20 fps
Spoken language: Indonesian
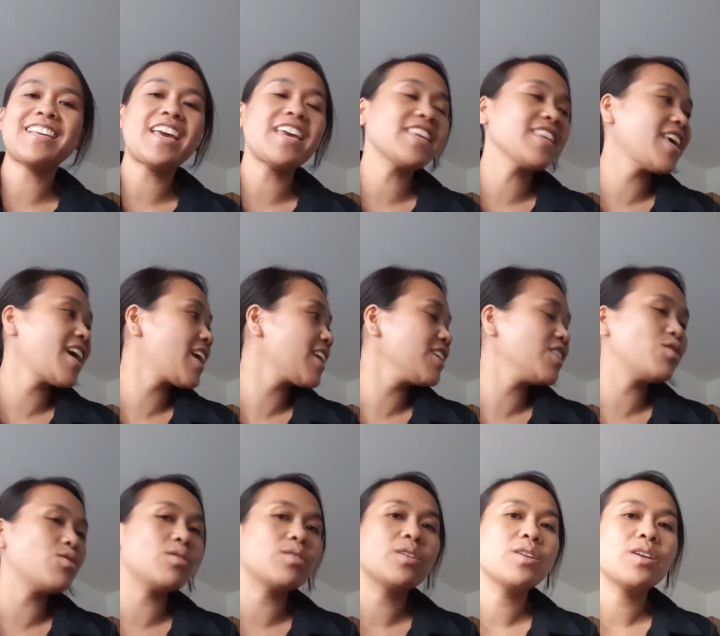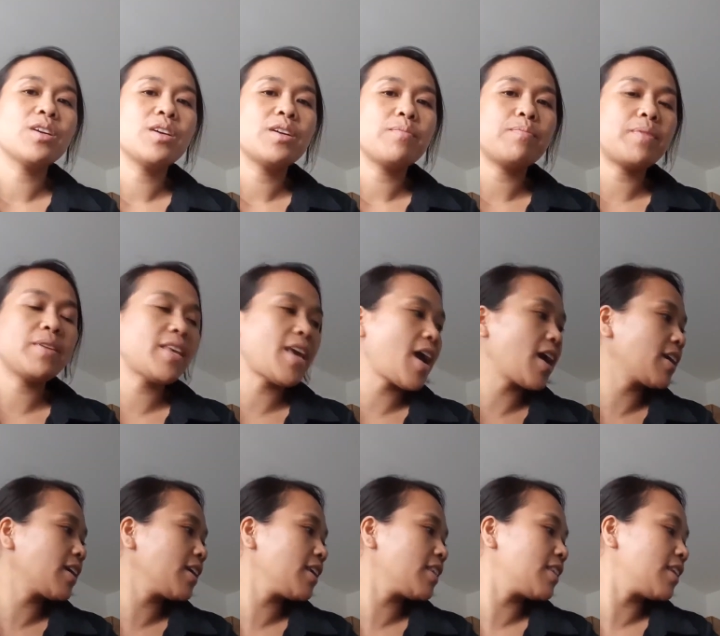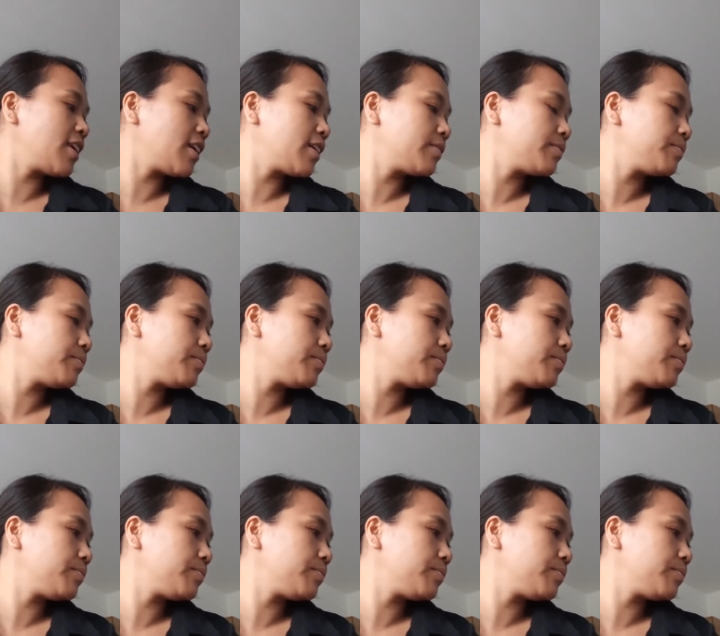saya nyari penyakit ya